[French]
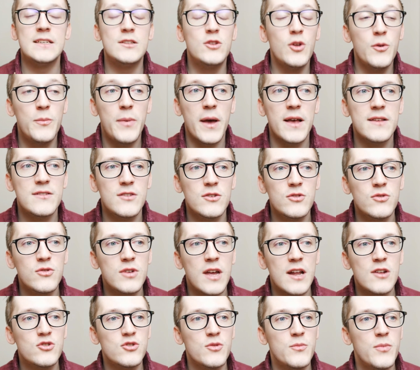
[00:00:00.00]
C'est deux personnes
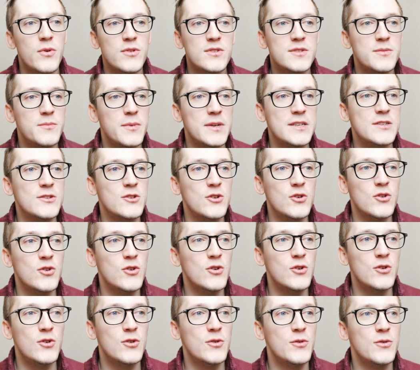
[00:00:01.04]
auxquelles je pense parce
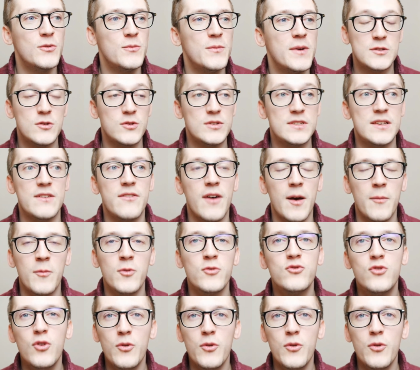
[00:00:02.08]
que parce que c'est vraiment